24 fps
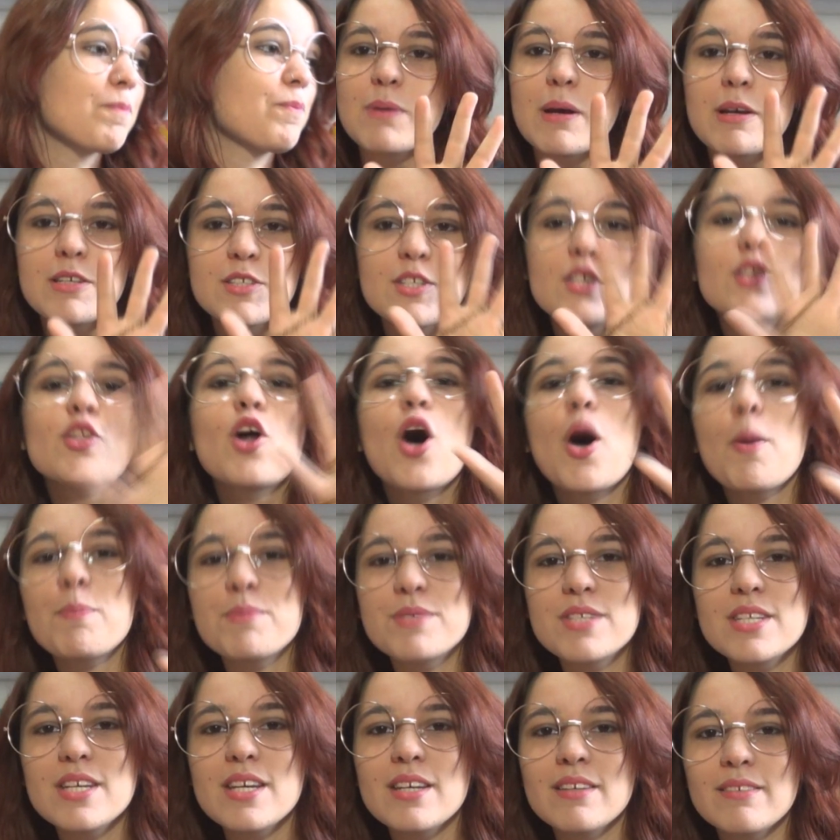A
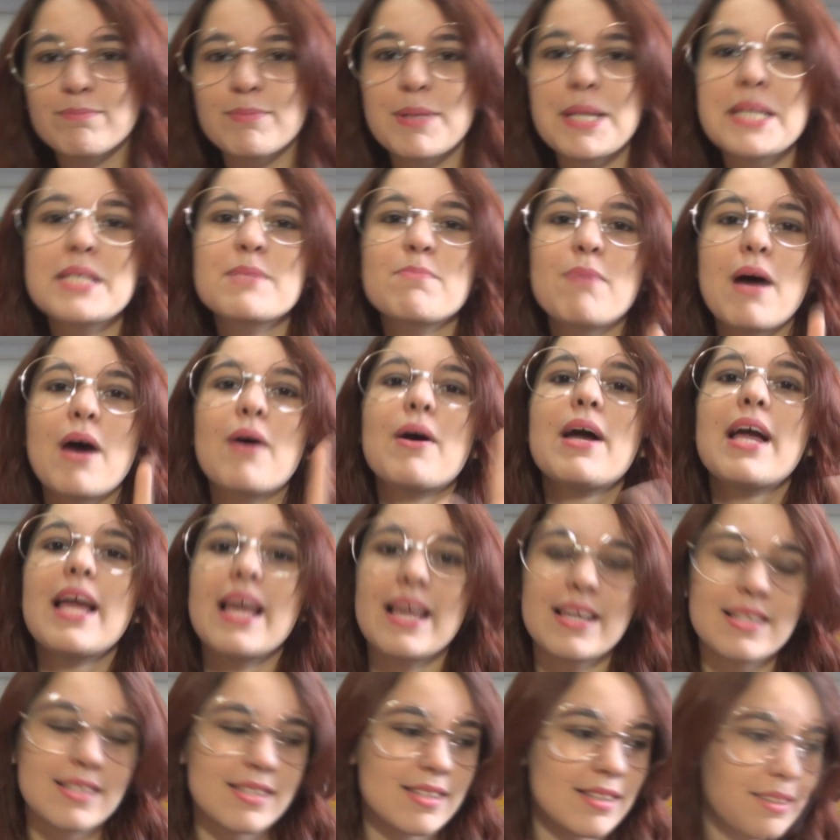sinopse principal
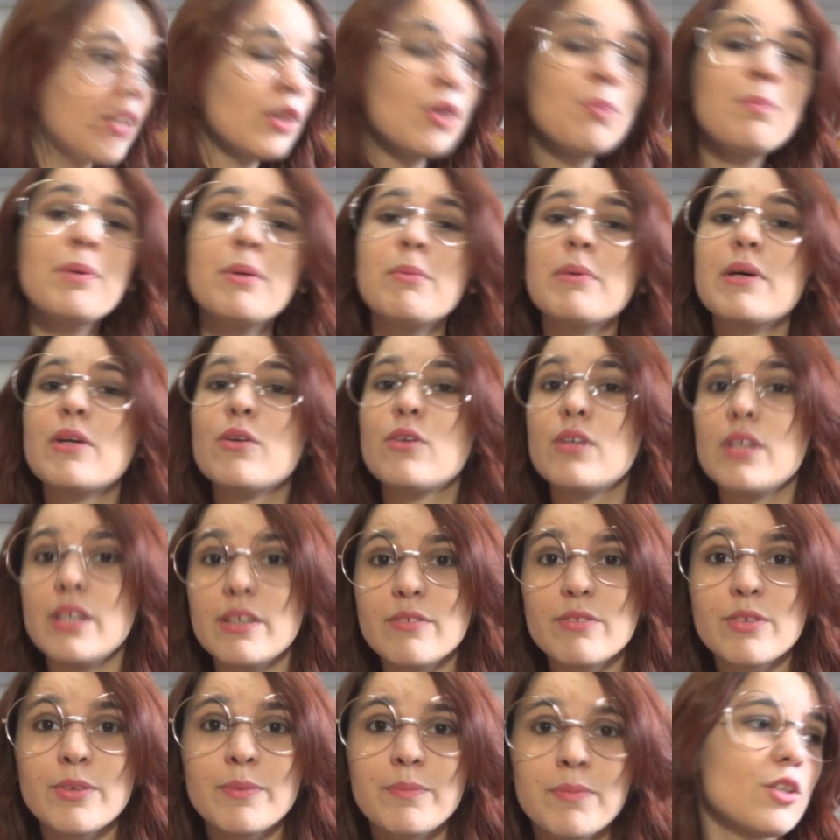é essa. No primeiro
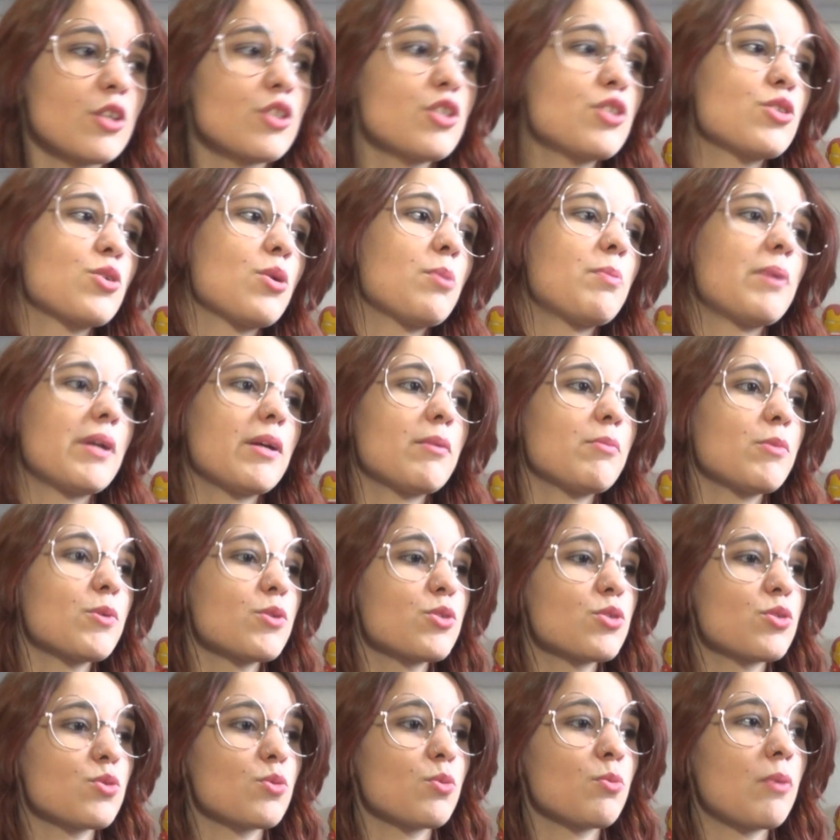livro, nós
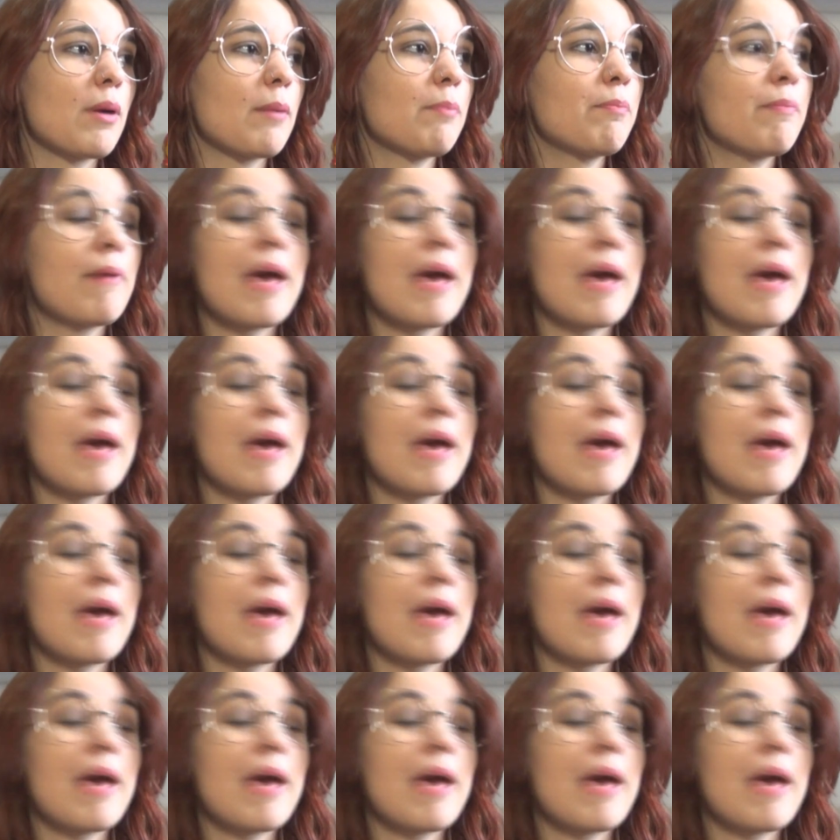descobrimos uma